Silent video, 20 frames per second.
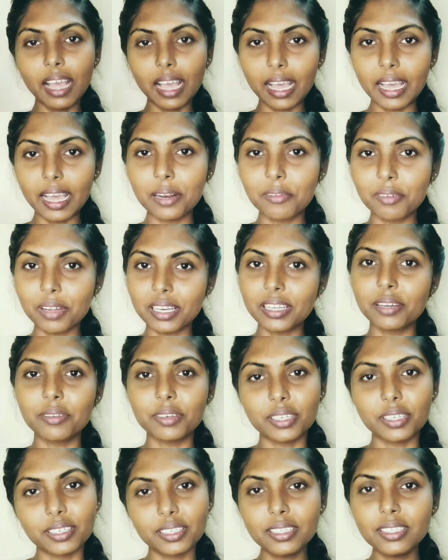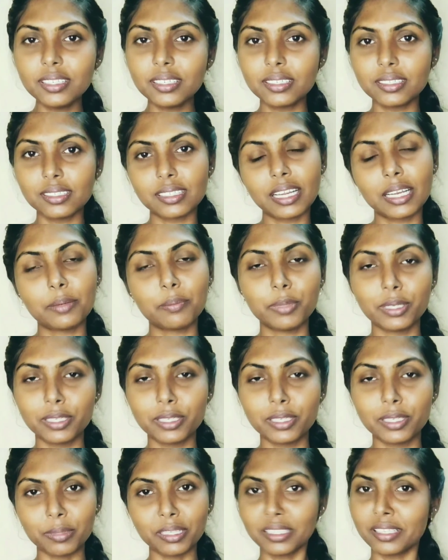ஹேர் வளர விட்டுட்டு கட்
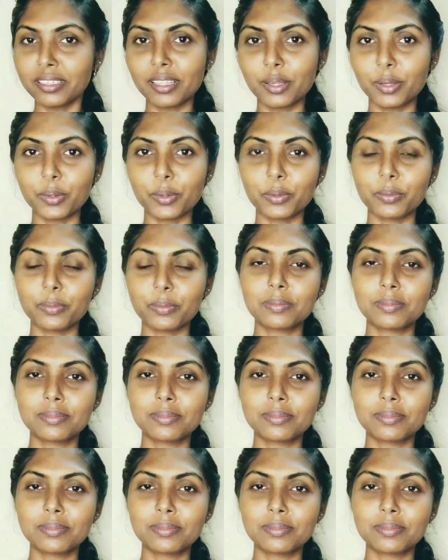பண்ணுற மாதிரி தான் இருக்கும்